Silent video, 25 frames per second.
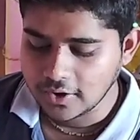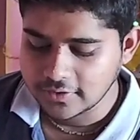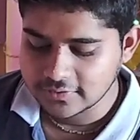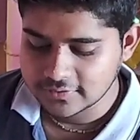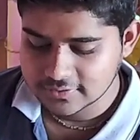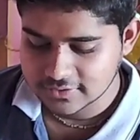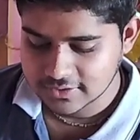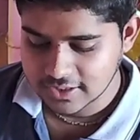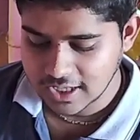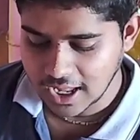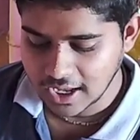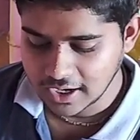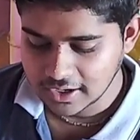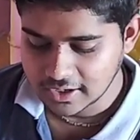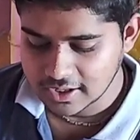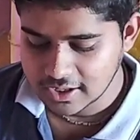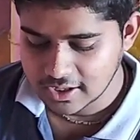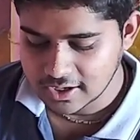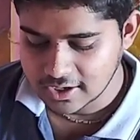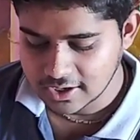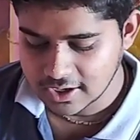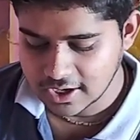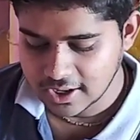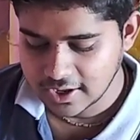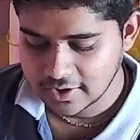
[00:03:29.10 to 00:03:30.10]
और स्नान
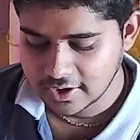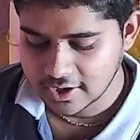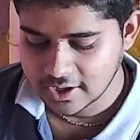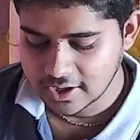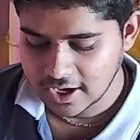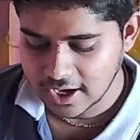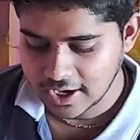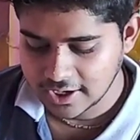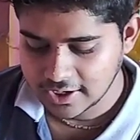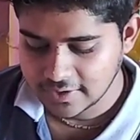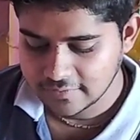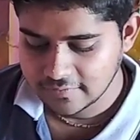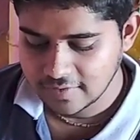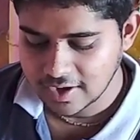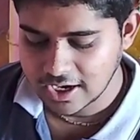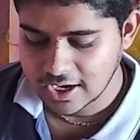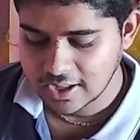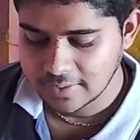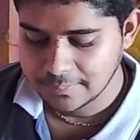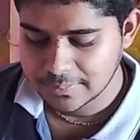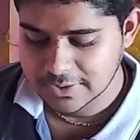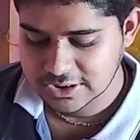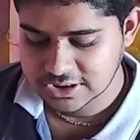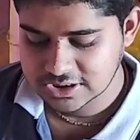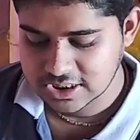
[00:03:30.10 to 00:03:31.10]
करने कराने
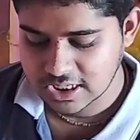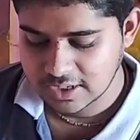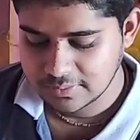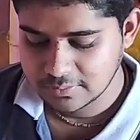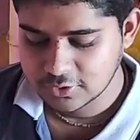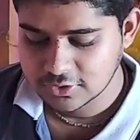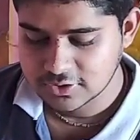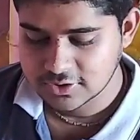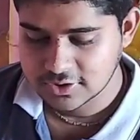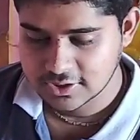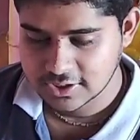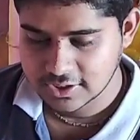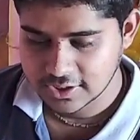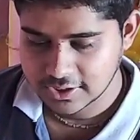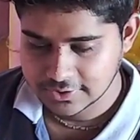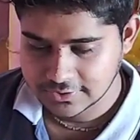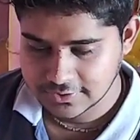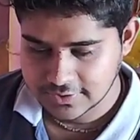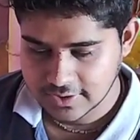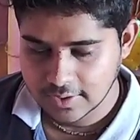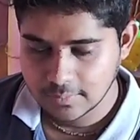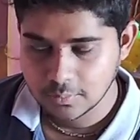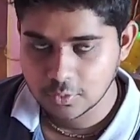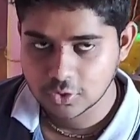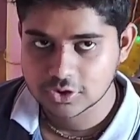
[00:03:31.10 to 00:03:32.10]
वाला पंचामृत
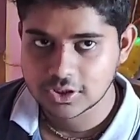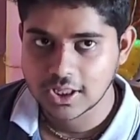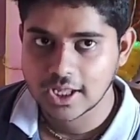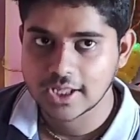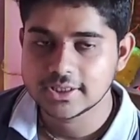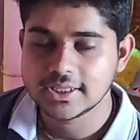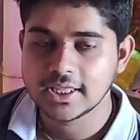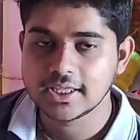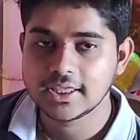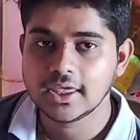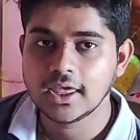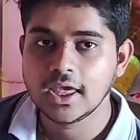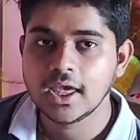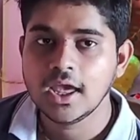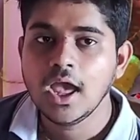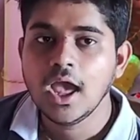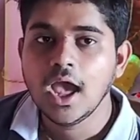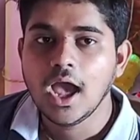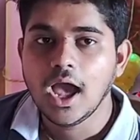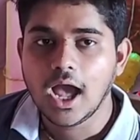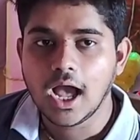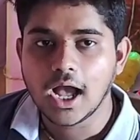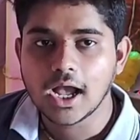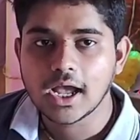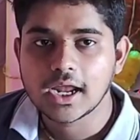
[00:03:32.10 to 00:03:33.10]
सेम होता है देखिए
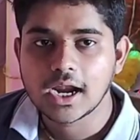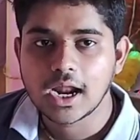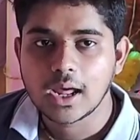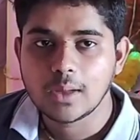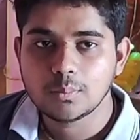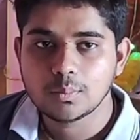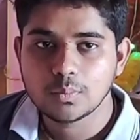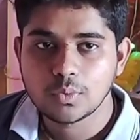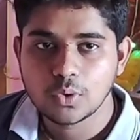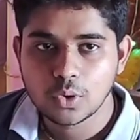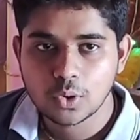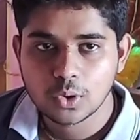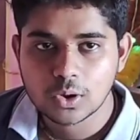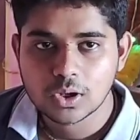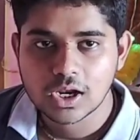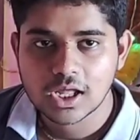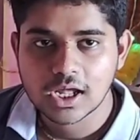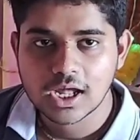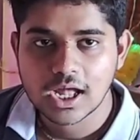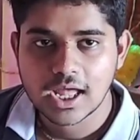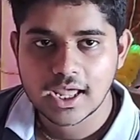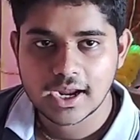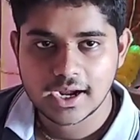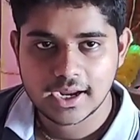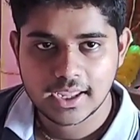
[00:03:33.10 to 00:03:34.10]
अगर आप भोग
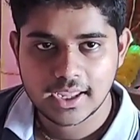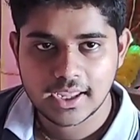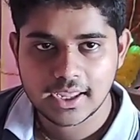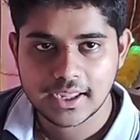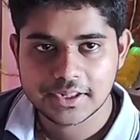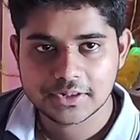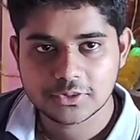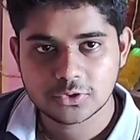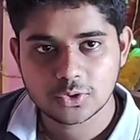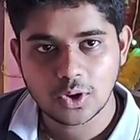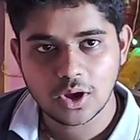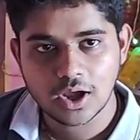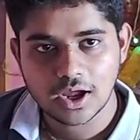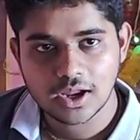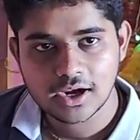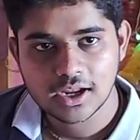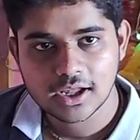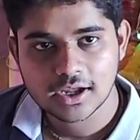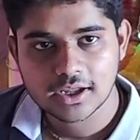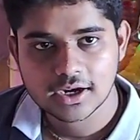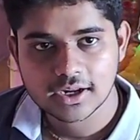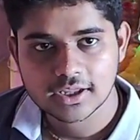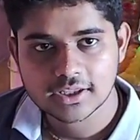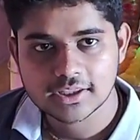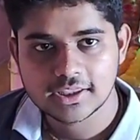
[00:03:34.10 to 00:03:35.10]
लगा रहे हैं तो
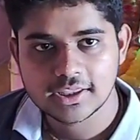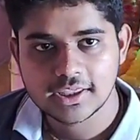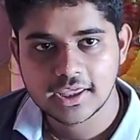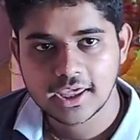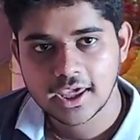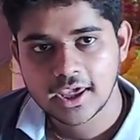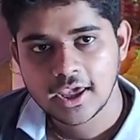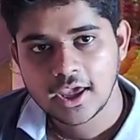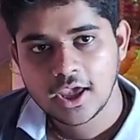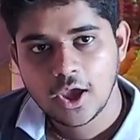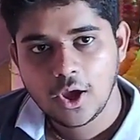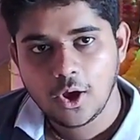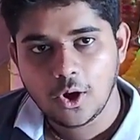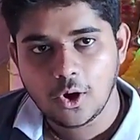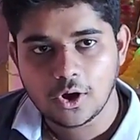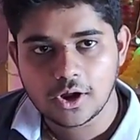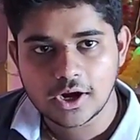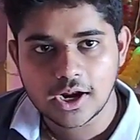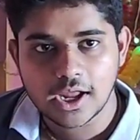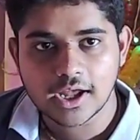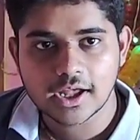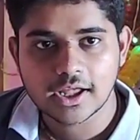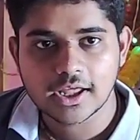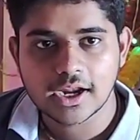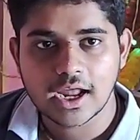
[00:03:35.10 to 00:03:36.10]
अलग रखिए और
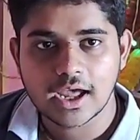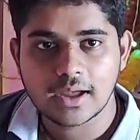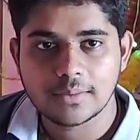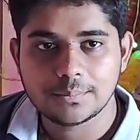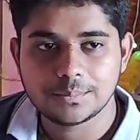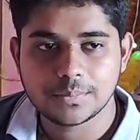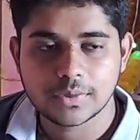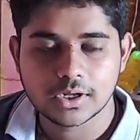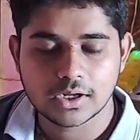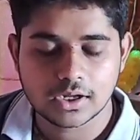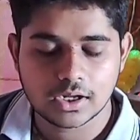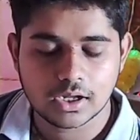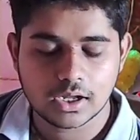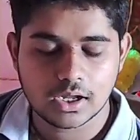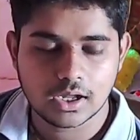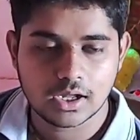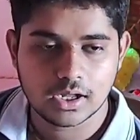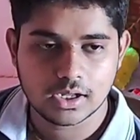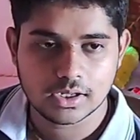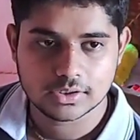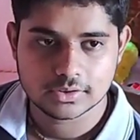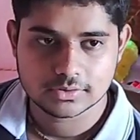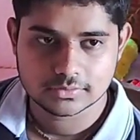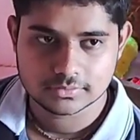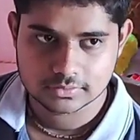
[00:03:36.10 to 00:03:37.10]
अगर आप
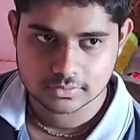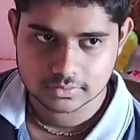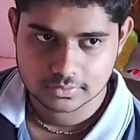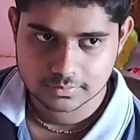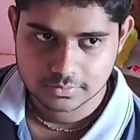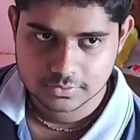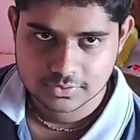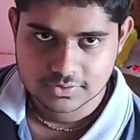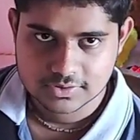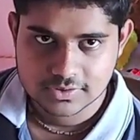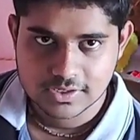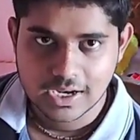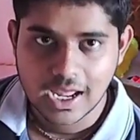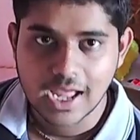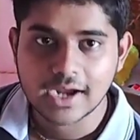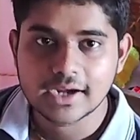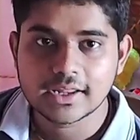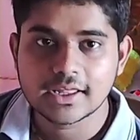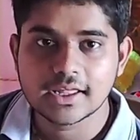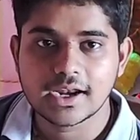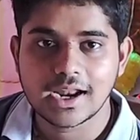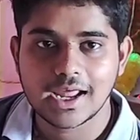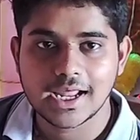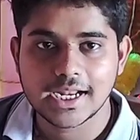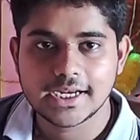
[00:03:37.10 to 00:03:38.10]
आ, स्नान
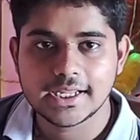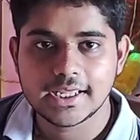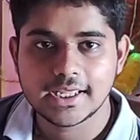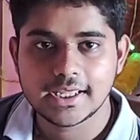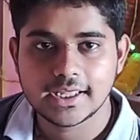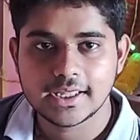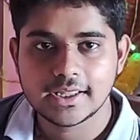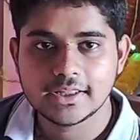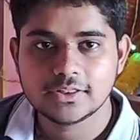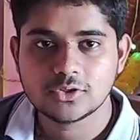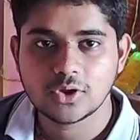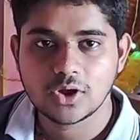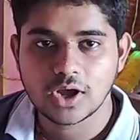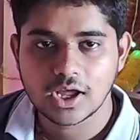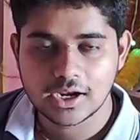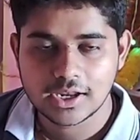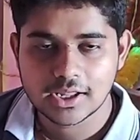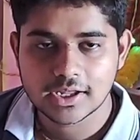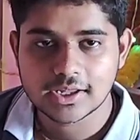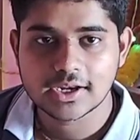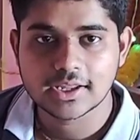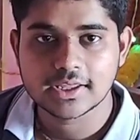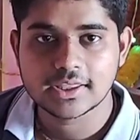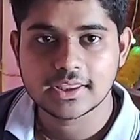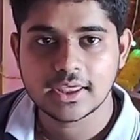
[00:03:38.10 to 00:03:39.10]
करा रहे हैं तो
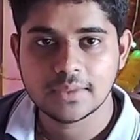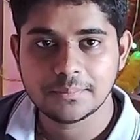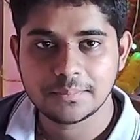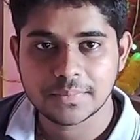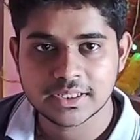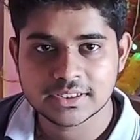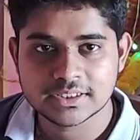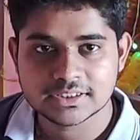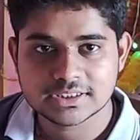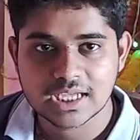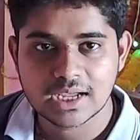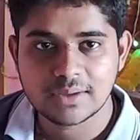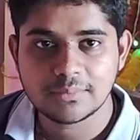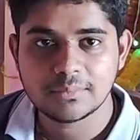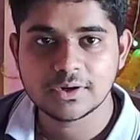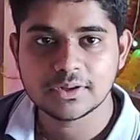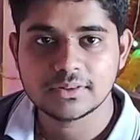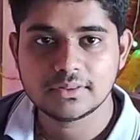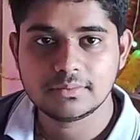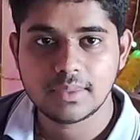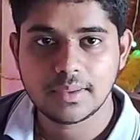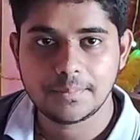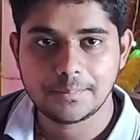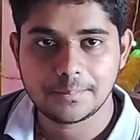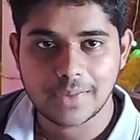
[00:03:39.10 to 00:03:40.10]
अलग रखिए
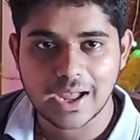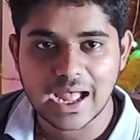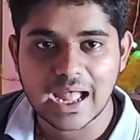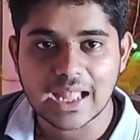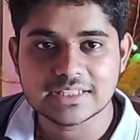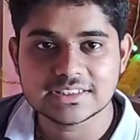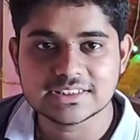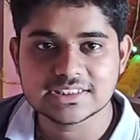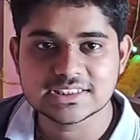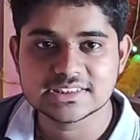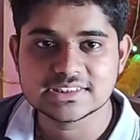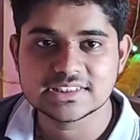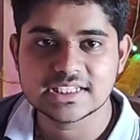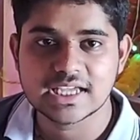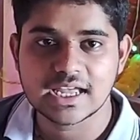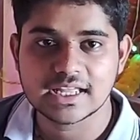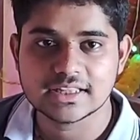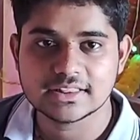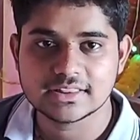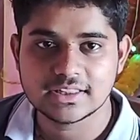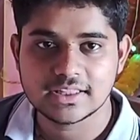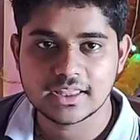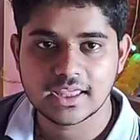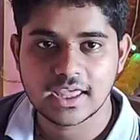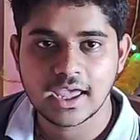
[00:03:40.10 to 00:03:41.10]
पंचामृत में पांच चीजें
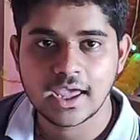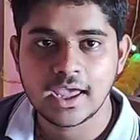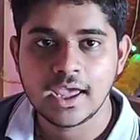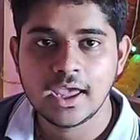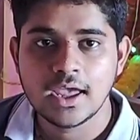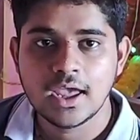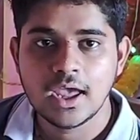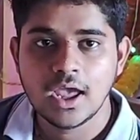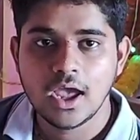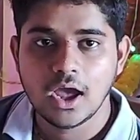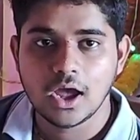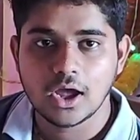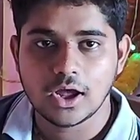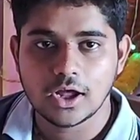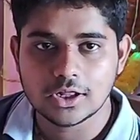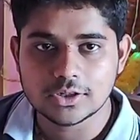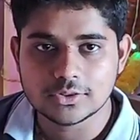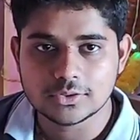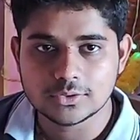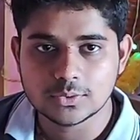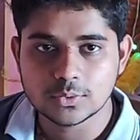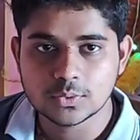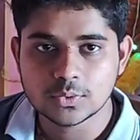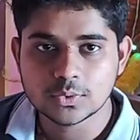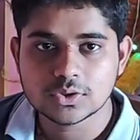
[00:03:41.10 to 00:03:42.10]
आती है
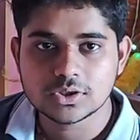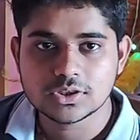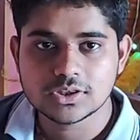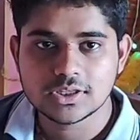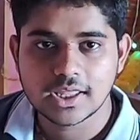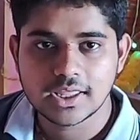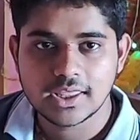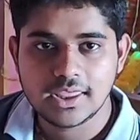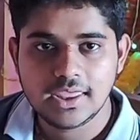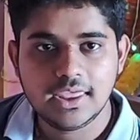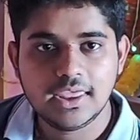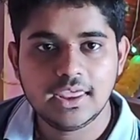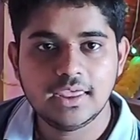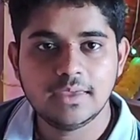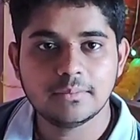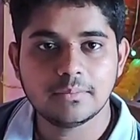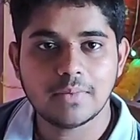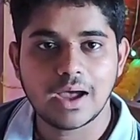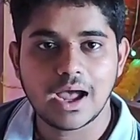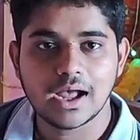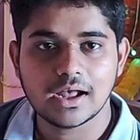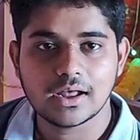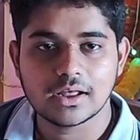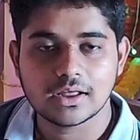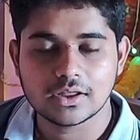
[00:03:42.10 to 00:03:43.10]
दूध दही
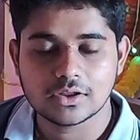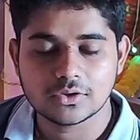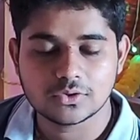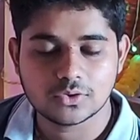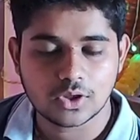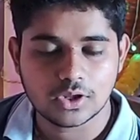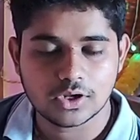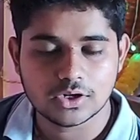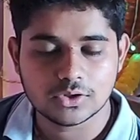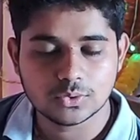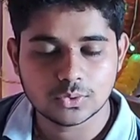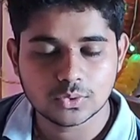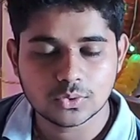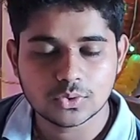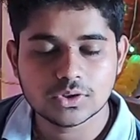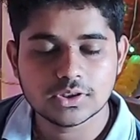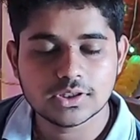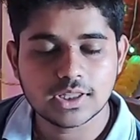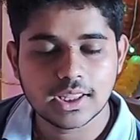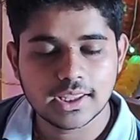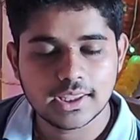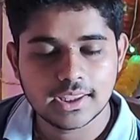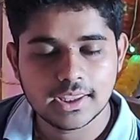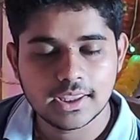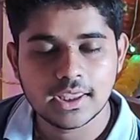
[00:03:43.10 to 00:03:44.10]
माख सॉरी दूध
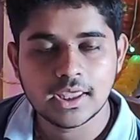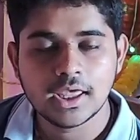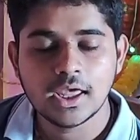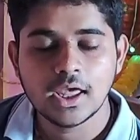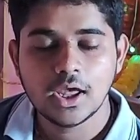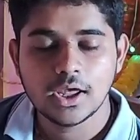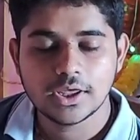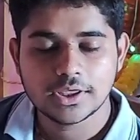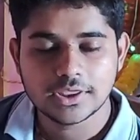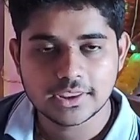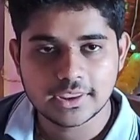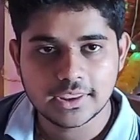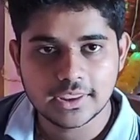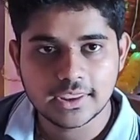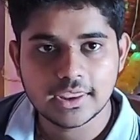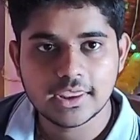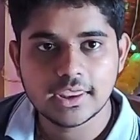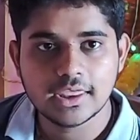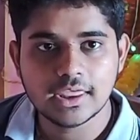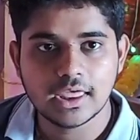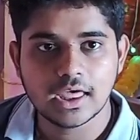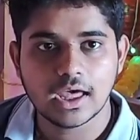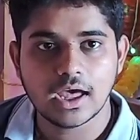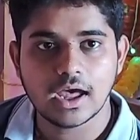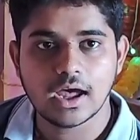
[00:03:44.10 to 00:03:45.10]
दही
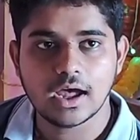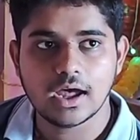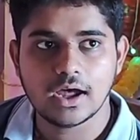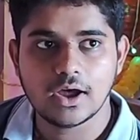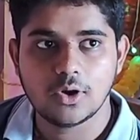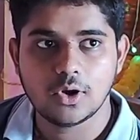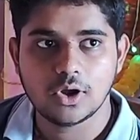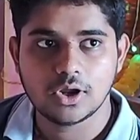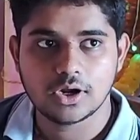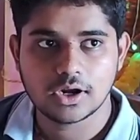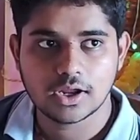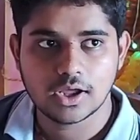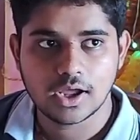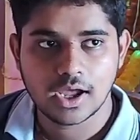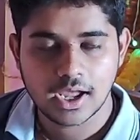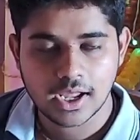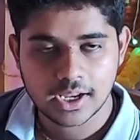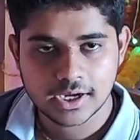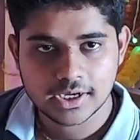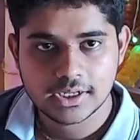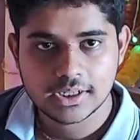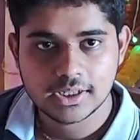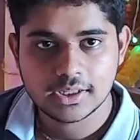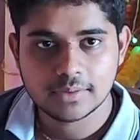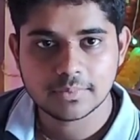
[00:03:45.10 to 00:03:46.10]
घी और
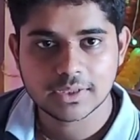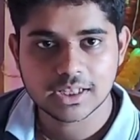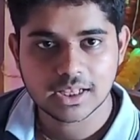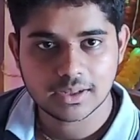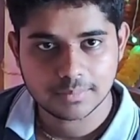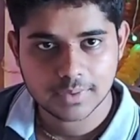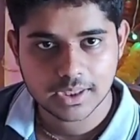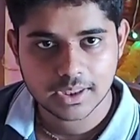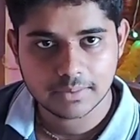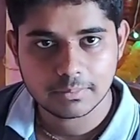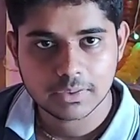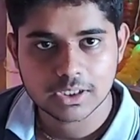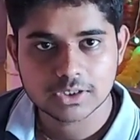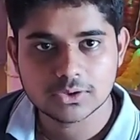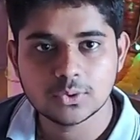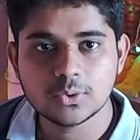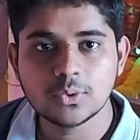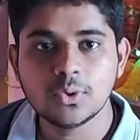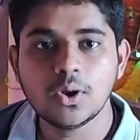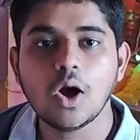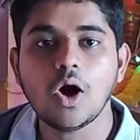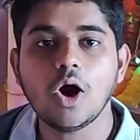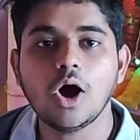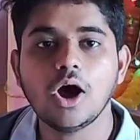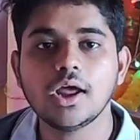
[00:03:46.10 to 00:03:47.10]
हनी मतलब कि
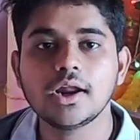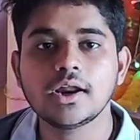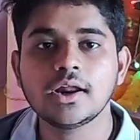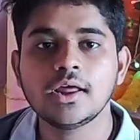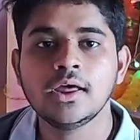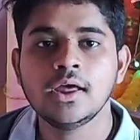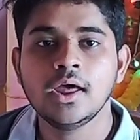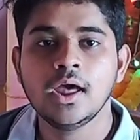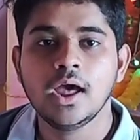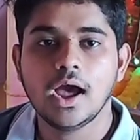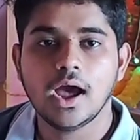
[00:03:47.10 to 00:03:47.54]
मधु और